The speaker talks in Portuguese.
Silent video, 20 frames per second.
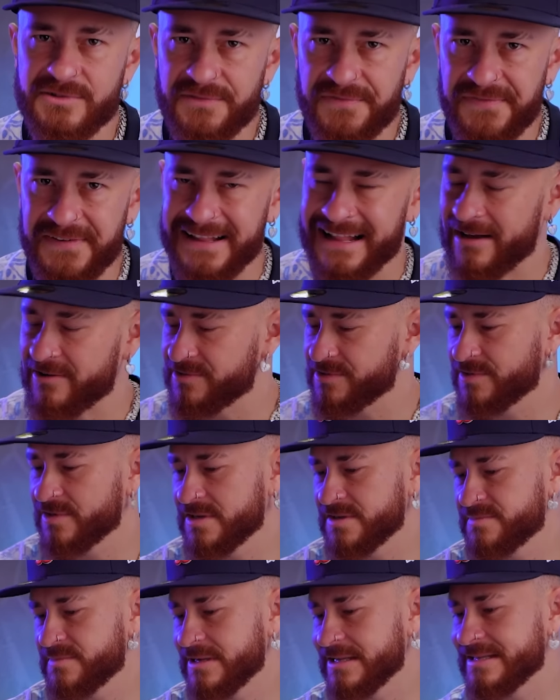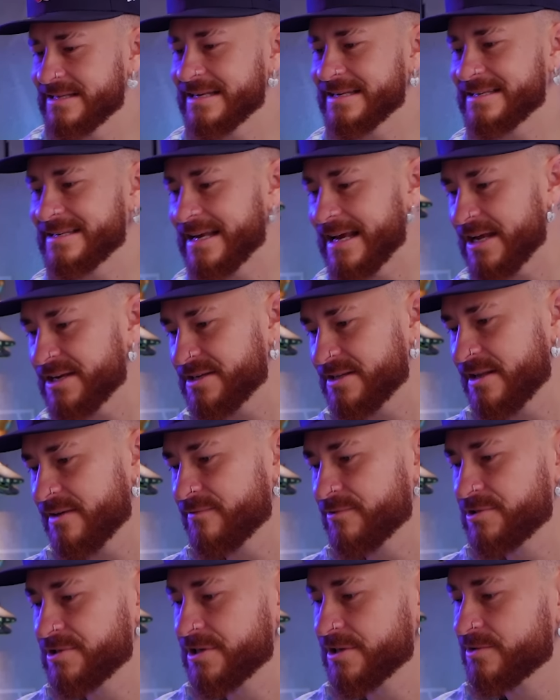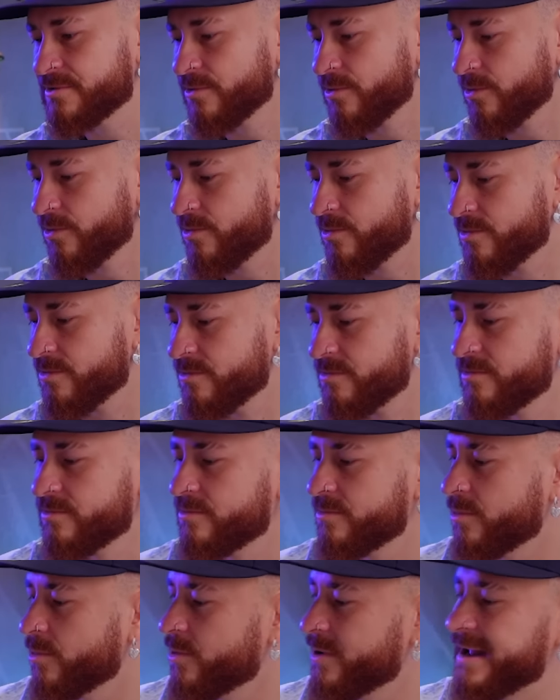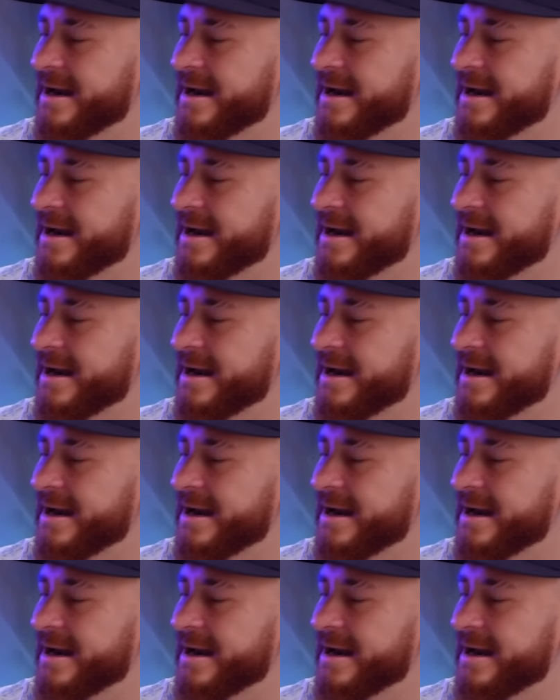no final de 2017, teve o título com o